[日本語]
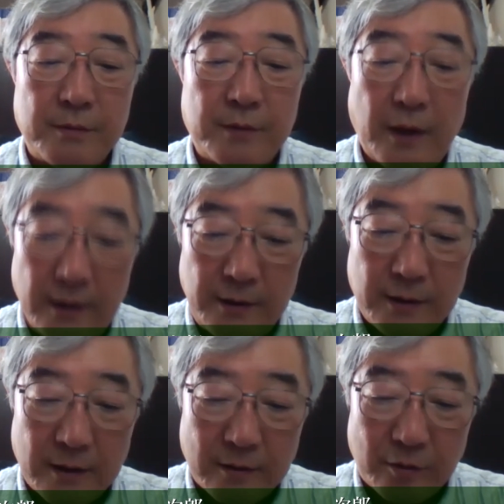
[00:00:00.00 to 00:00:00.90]
隊
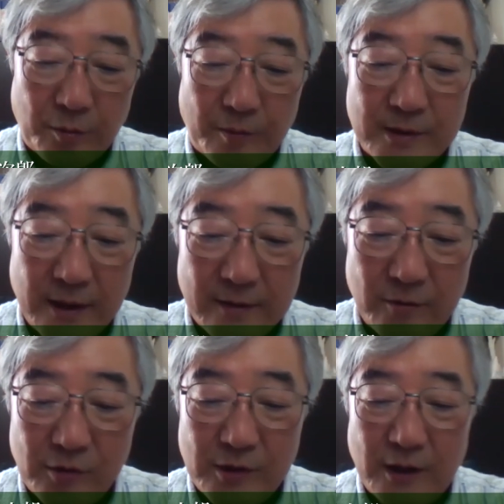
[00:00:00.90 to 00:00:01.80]
だったと思いますね、
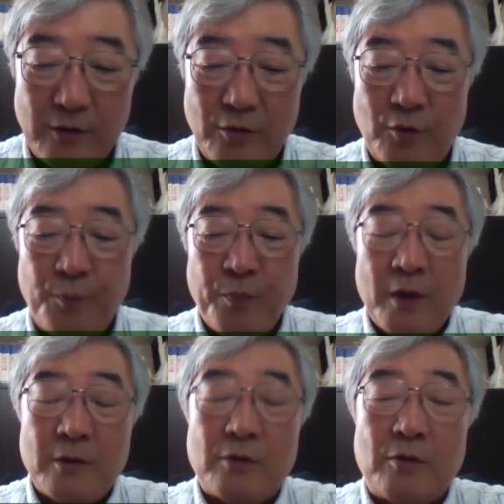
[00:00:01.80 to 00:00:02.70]
ドレフス隊の
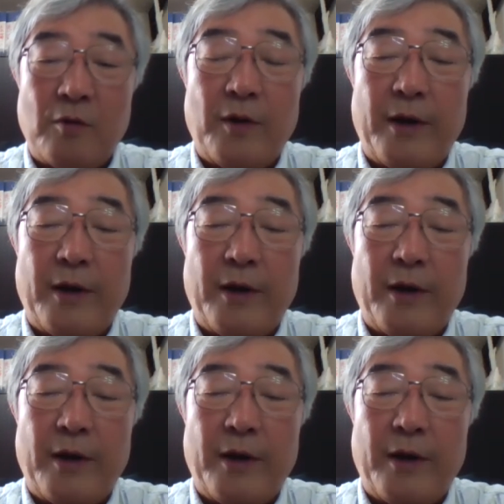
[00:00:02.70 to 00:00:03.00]
その、